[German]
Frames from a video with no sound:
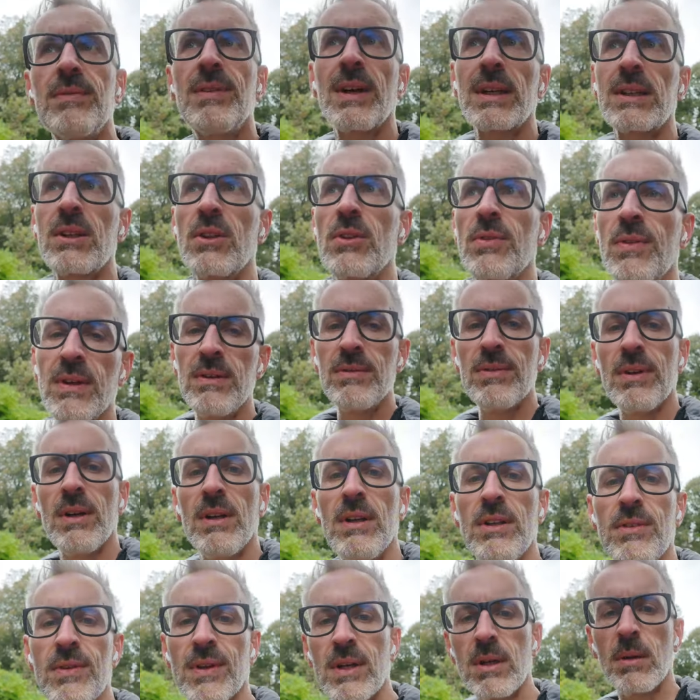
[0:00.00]
Fakt ist auf jeden
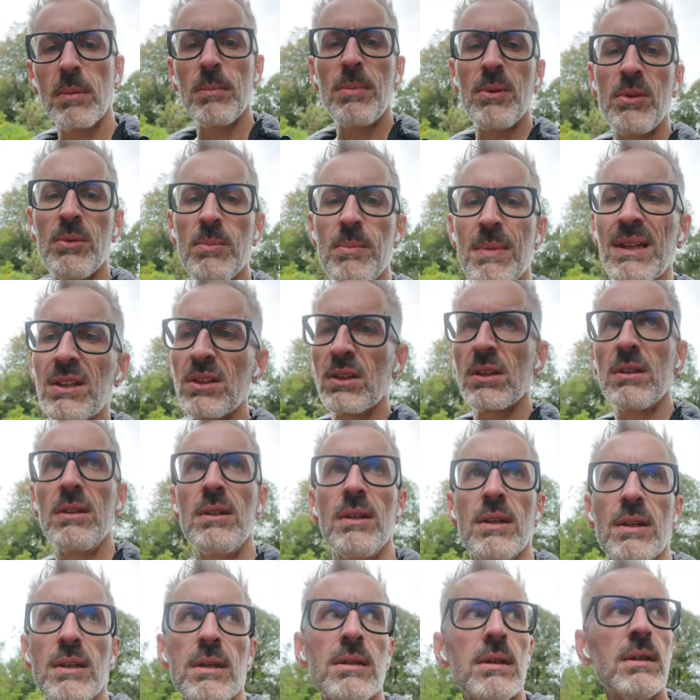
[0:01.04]
Fall, ich werde noch ein bisschen mehr
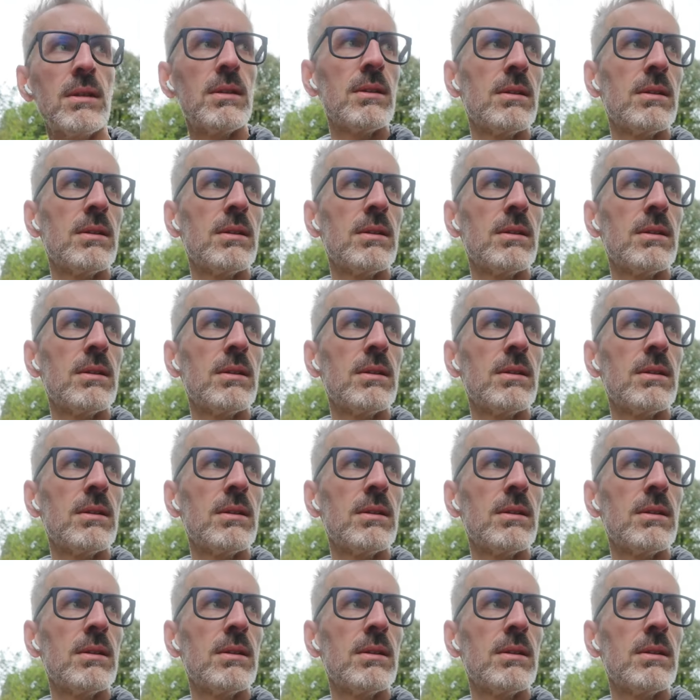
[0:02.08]
trainieren,